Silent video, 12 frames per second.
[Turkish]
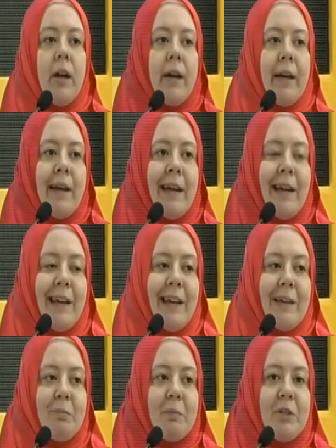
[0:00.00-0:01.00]

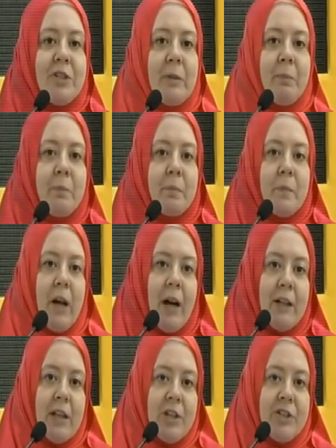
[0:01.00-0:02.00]
E, işte
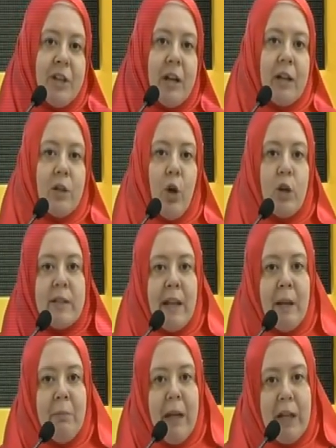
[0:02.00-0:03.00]
kardeşlerinin
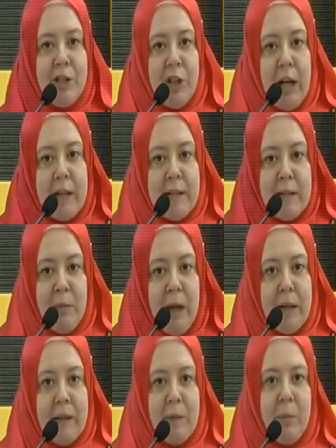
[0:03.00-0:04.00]
gözlerini mil
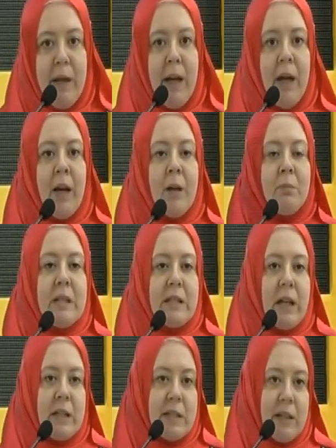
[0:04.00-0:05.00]
çektirmek gibi,
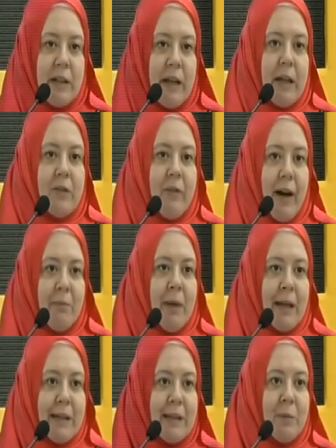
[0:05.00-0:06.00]
Bizans'a rehin
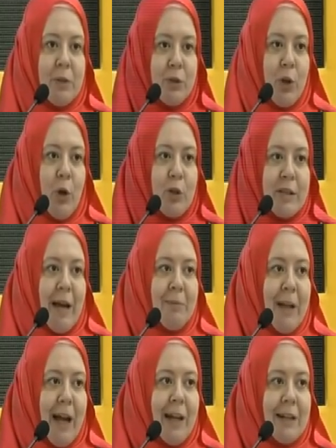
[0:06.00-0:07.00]
vermek gibi
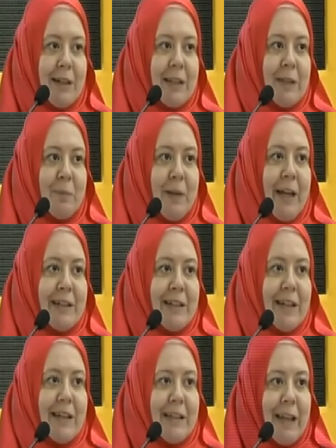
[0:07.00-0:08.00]
yöntemlerle
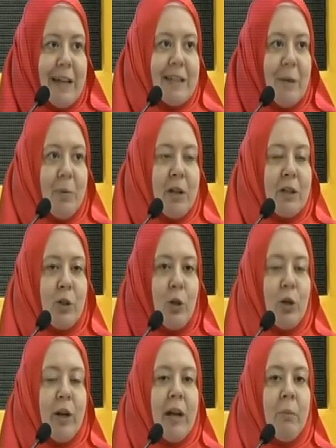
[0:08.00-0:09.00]
rakiplerini geride bırakıyorlar.